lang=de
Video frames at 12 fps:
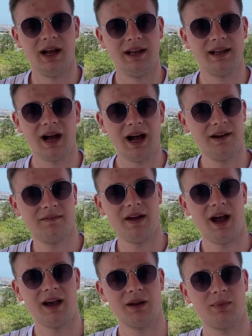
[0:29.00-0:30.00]
egal
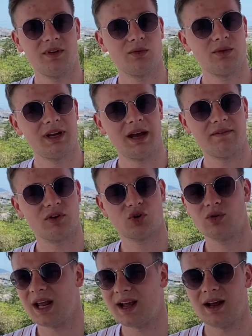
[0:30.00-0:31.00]
wer eine Person, die einfach
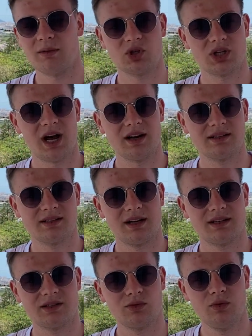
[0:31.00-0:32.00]
schon länger am Start ist
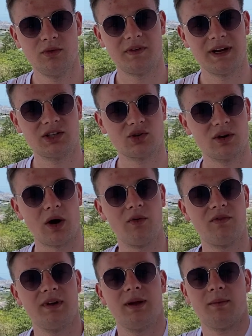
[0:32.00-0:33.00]
als du, vielleicht schon
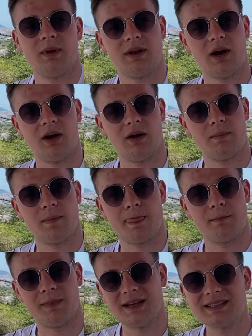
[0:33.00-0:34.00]
auf einem, einer
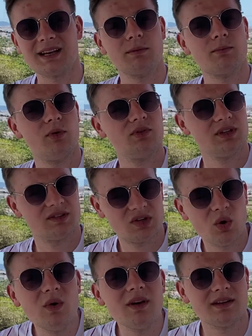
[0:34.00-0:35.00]
besseren
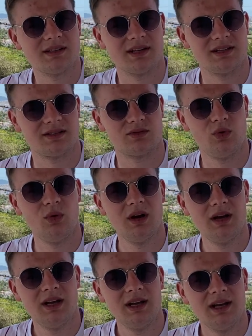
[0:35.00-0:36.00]
Position ist als du,
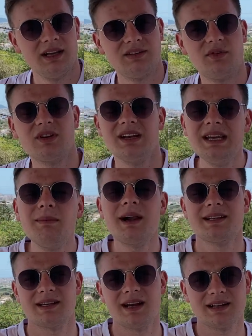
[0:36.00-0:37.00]
sie wird ja
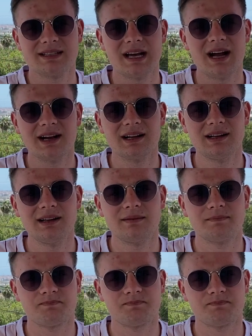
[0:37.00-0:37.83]
niemals Sachen sagen,